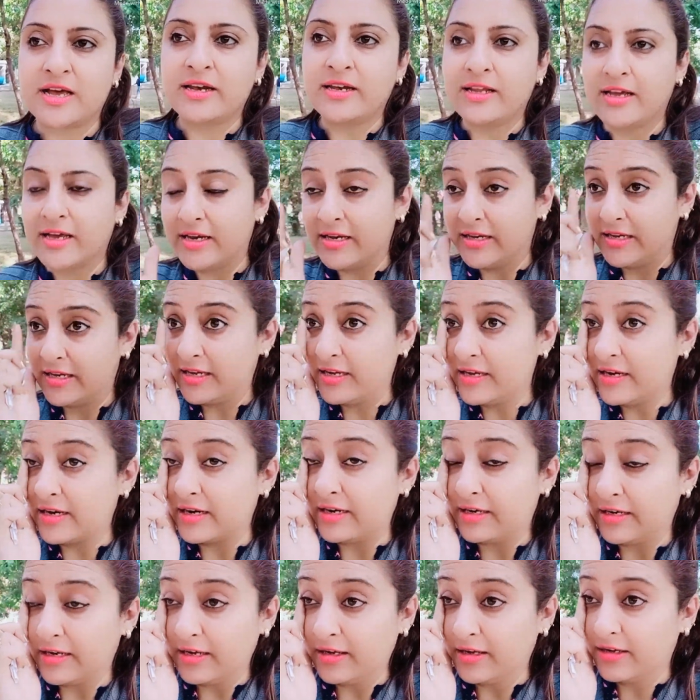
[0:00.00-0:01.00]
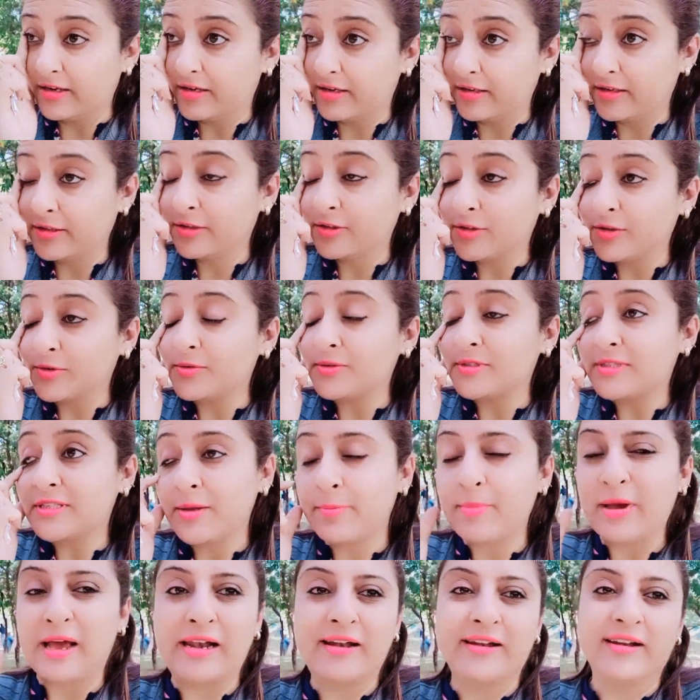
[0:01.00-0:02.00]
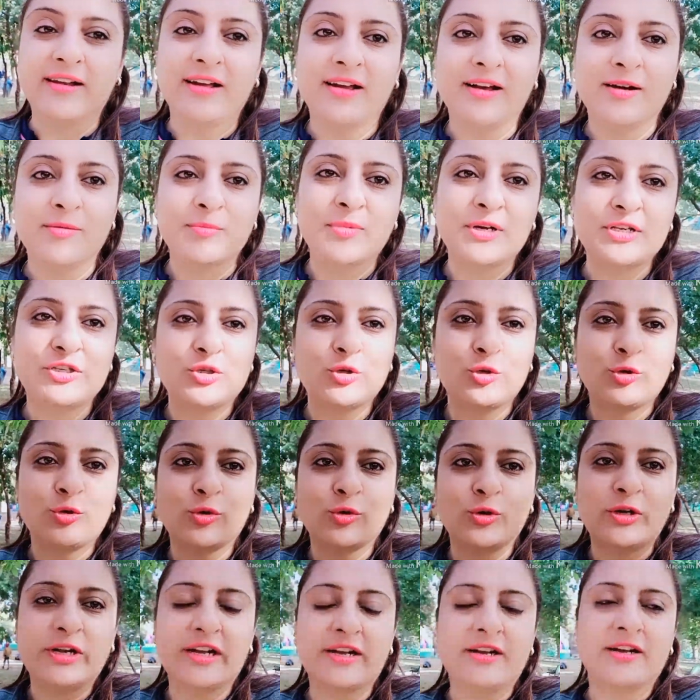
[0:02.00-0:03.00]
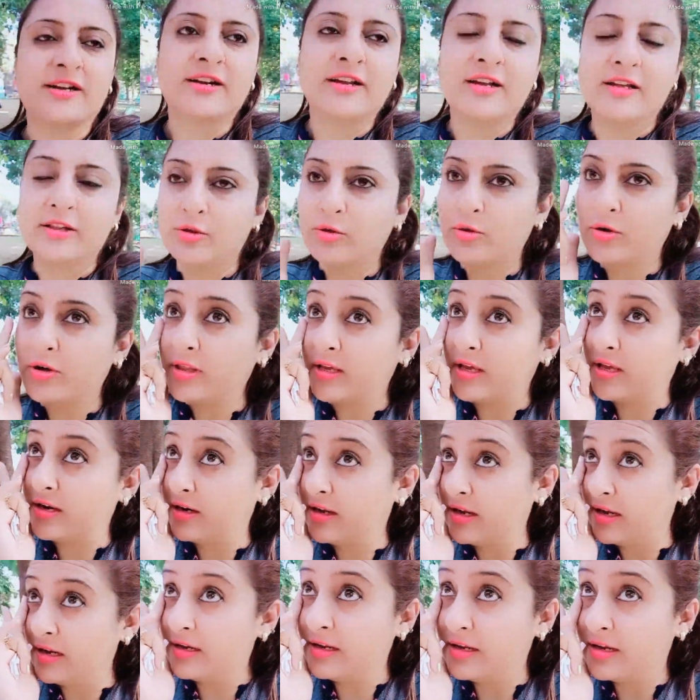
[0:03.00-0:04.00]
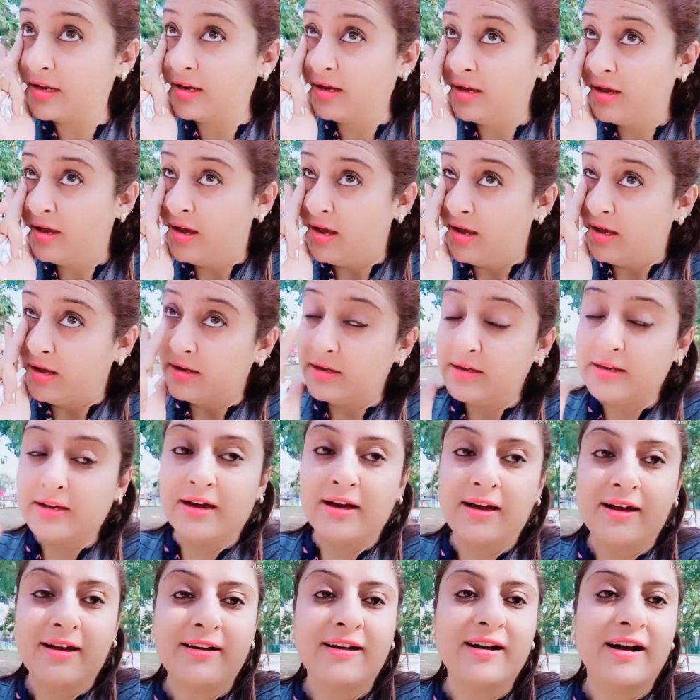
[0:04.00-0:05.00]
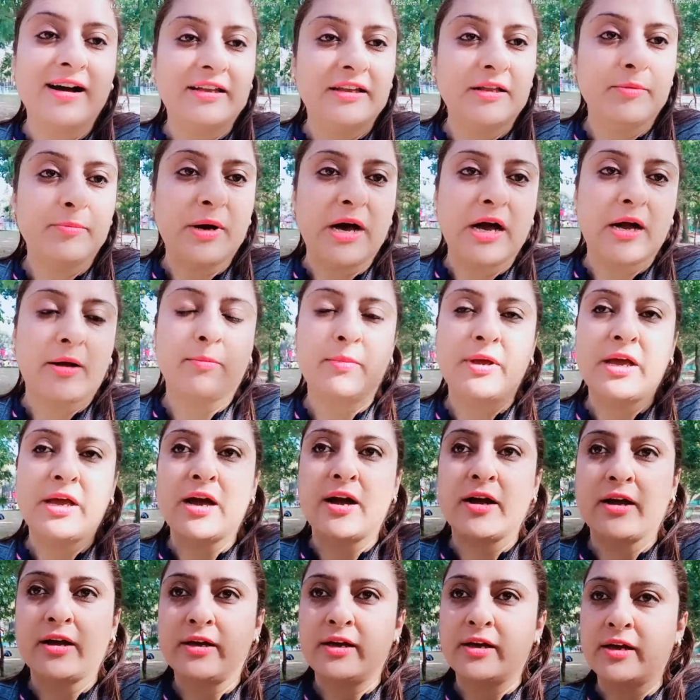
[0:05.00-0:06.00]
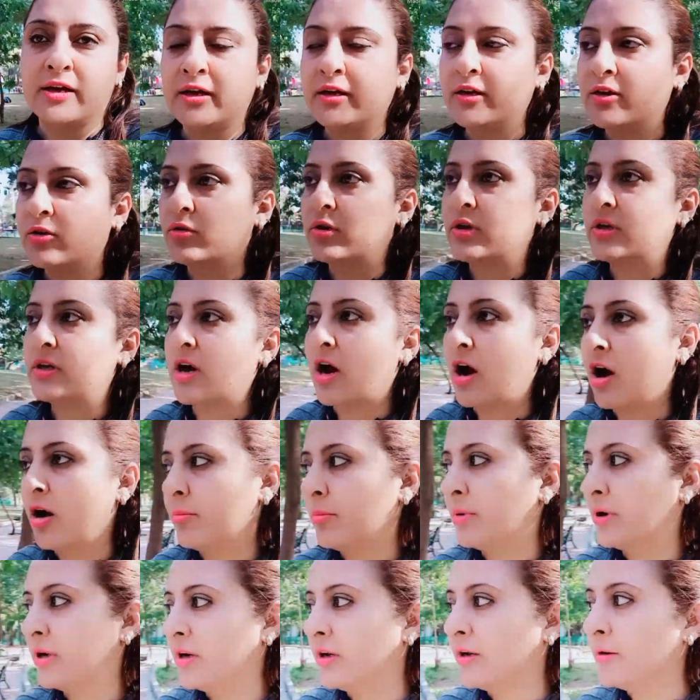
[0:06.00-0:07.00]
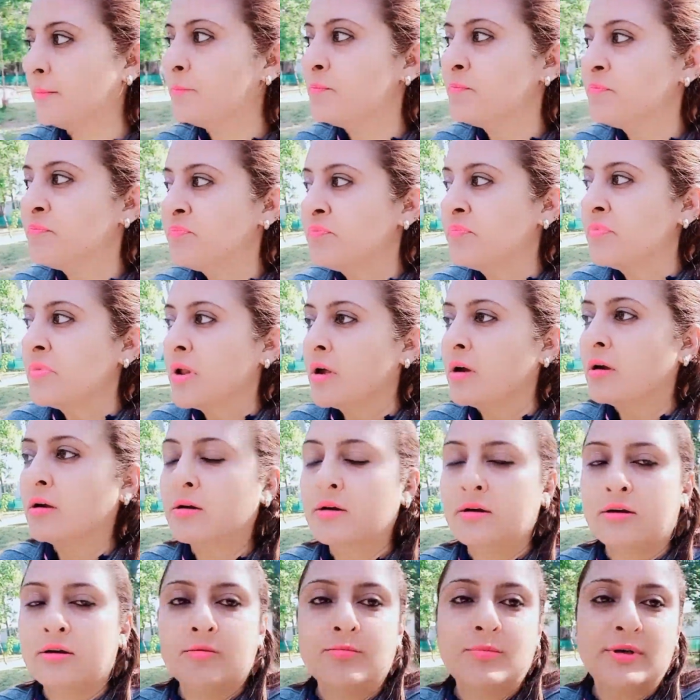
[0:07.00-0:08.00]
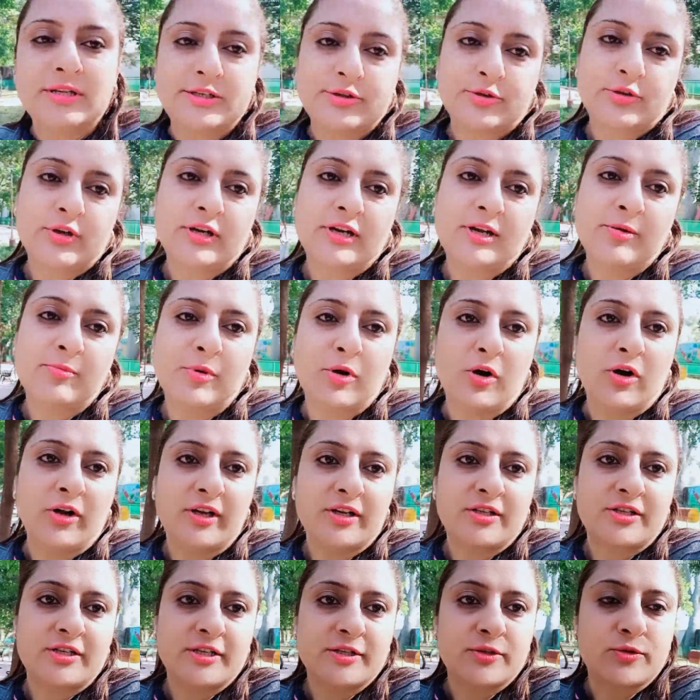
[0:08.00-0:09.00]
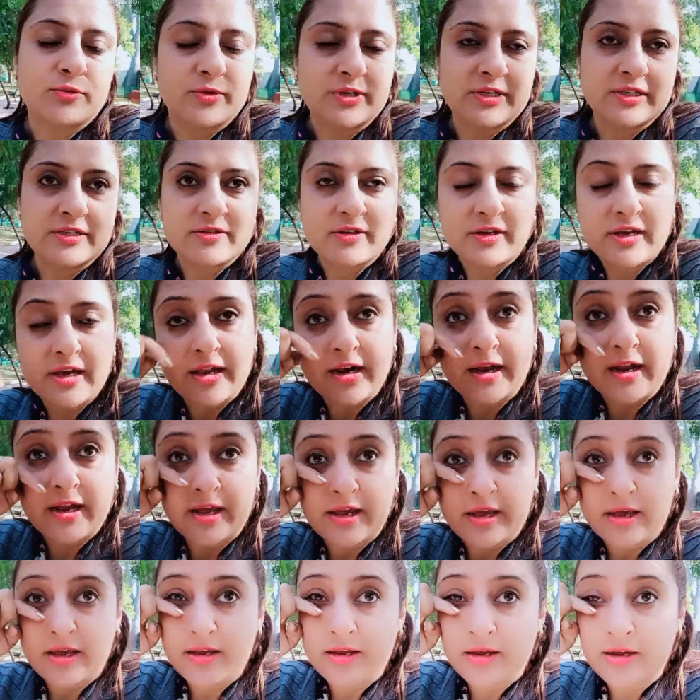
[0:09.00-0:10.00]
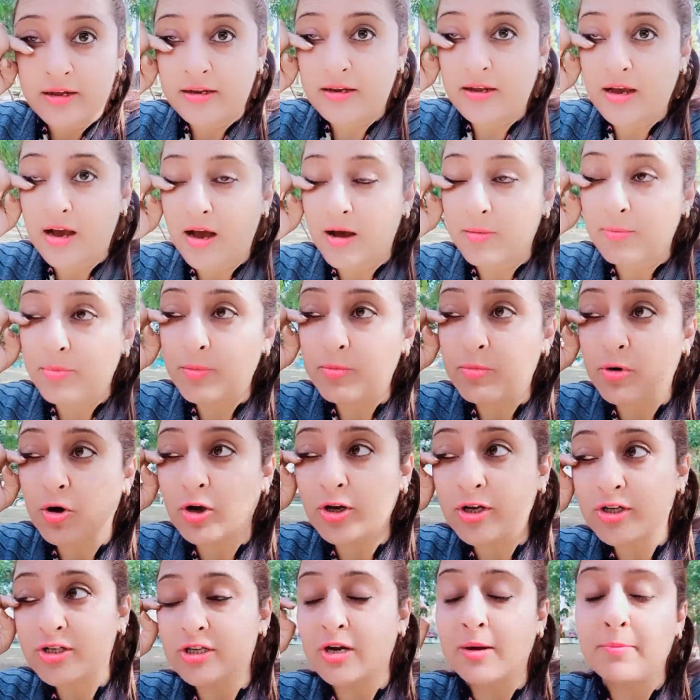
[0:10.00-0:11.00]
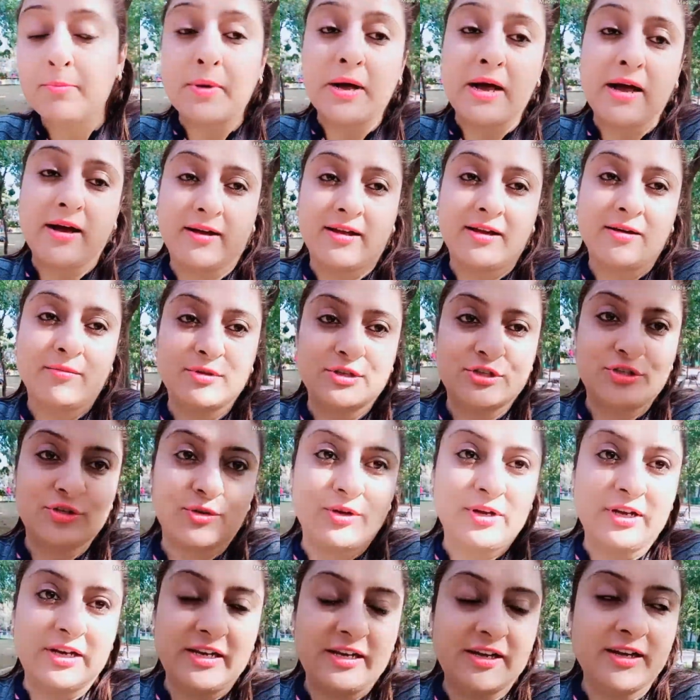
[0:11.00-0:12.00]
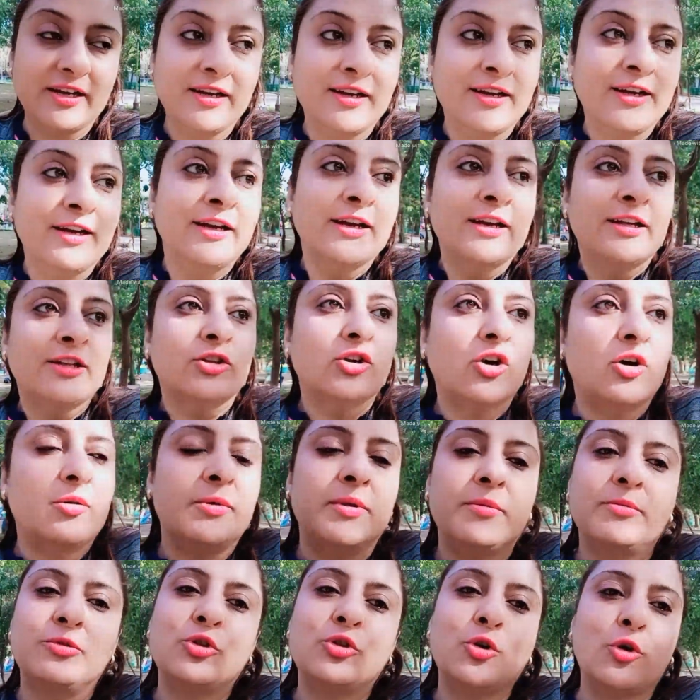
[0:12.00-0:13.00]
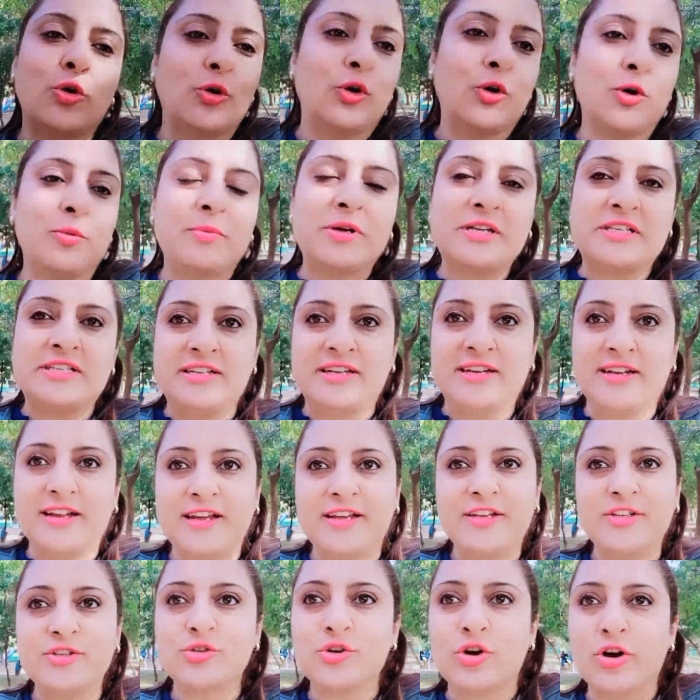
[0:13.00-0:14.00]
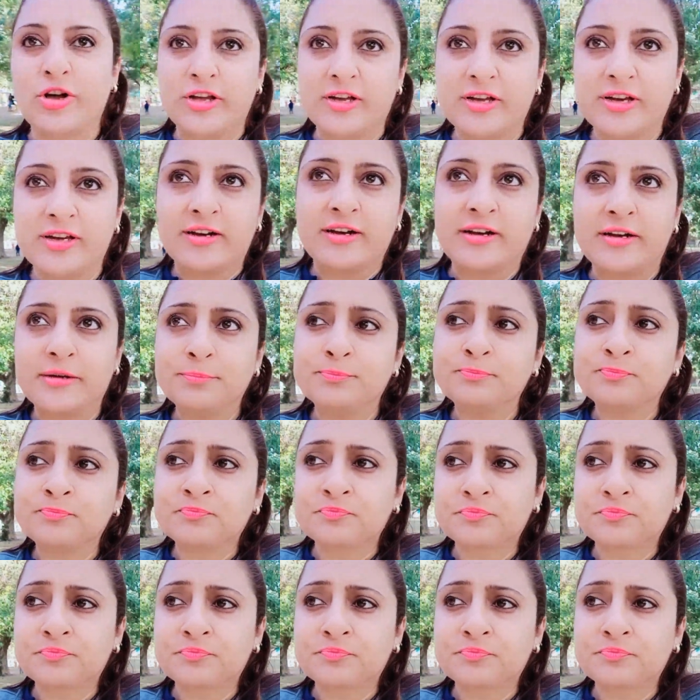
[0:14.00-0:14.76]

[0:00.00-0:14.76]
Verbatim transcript: यानी कि घंटाघर तो उससे पहले ना हम बच्चों को लेकर के थोड़ी देर के लिए यहाँ गांधी पार्क में आ गए हैं क्योंकि यहाँ पर ना बच्चों के लिए बहुत अच्छे स्विंग्स वगैरह हैं यहाँ पे बहुत अच्छा पार्क है बच्चों के लिए तो अभी दोनों बच्चे ना इंजॉय कर रहे हैं